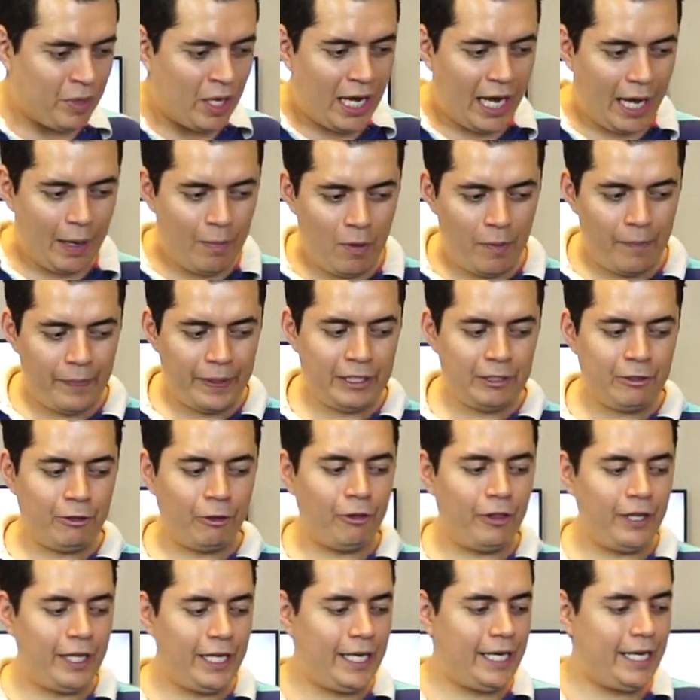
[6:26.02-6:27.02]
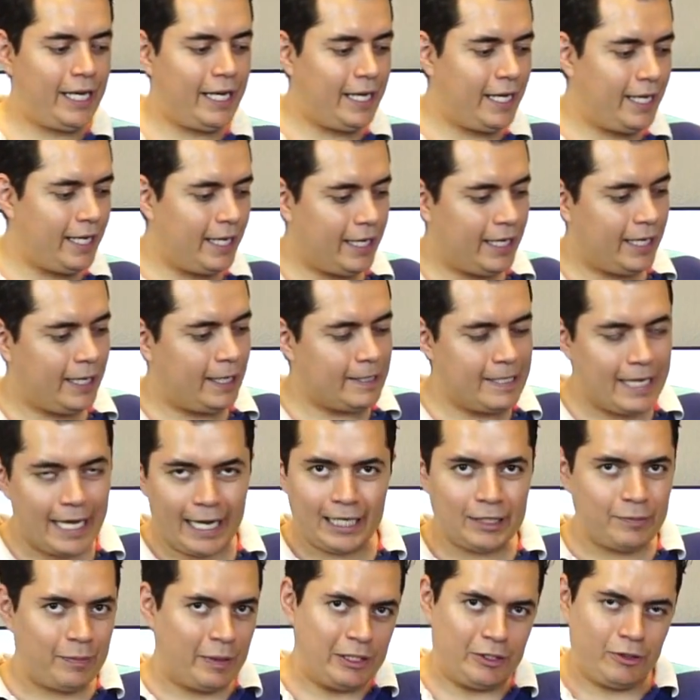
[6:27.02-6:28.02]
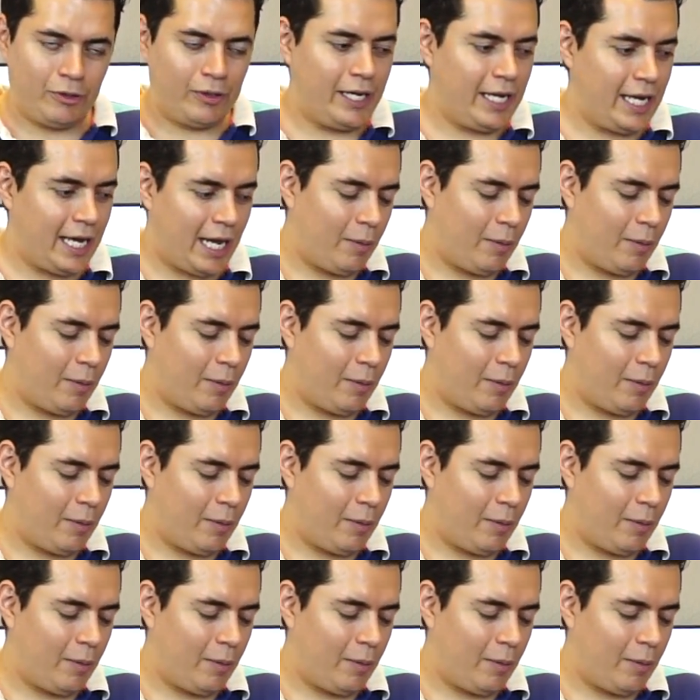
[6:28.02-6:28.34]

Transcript: al momento de, ya les mencioné,